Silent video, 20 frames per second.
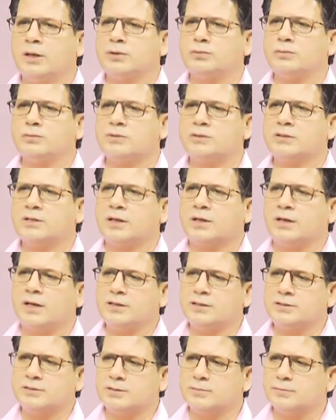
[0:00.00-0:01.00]
तो उससे
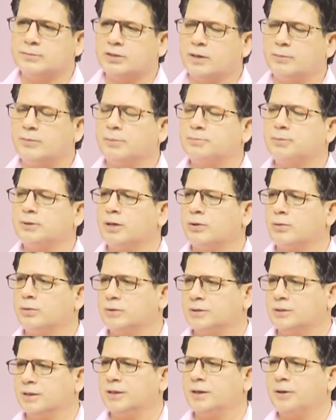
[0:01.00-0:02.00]
कई सिम्टम अपियर
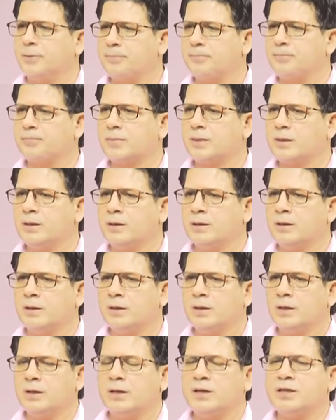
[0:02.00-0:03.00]
होते हैं
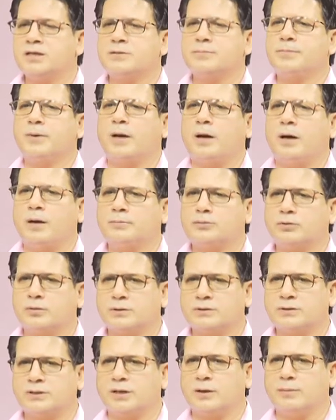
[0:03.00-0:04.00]
इसमें
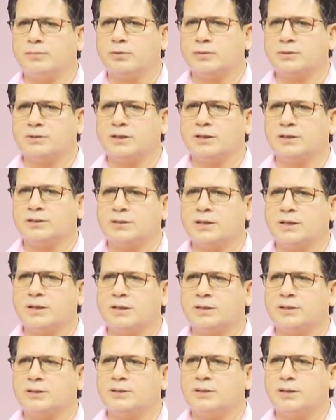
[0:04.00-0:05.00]
आमतौर से हम लोग देखते
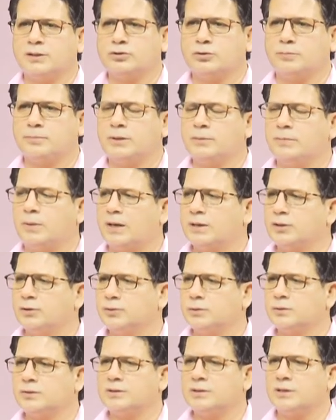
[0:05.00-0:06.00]
हैं कि ये जो बीमारी
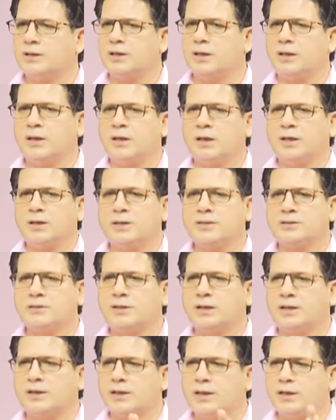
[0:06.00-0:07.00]
होती है
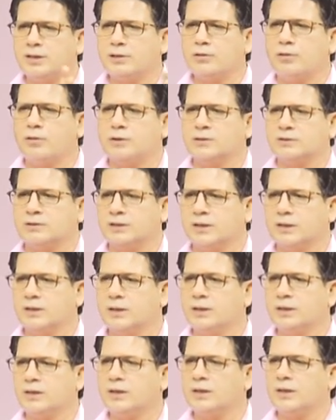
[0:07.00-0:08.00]
इसके कई कॉज है
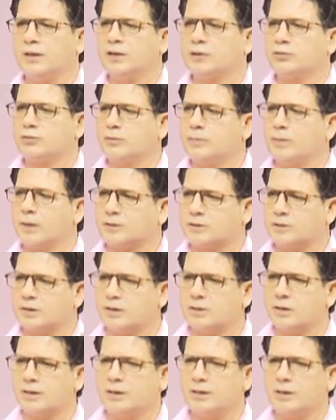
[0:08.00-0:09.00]
एक तो
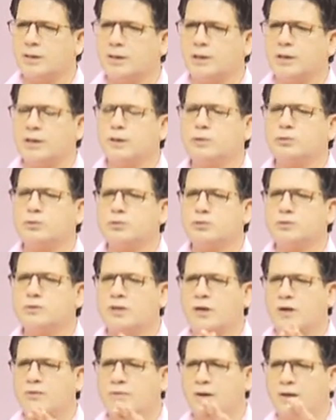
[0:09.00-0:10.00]
बैक्टीरियल है
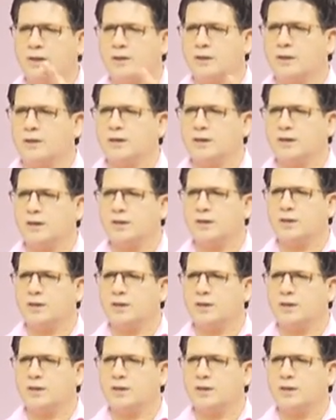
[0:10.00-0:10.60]
दूसरा वायरल है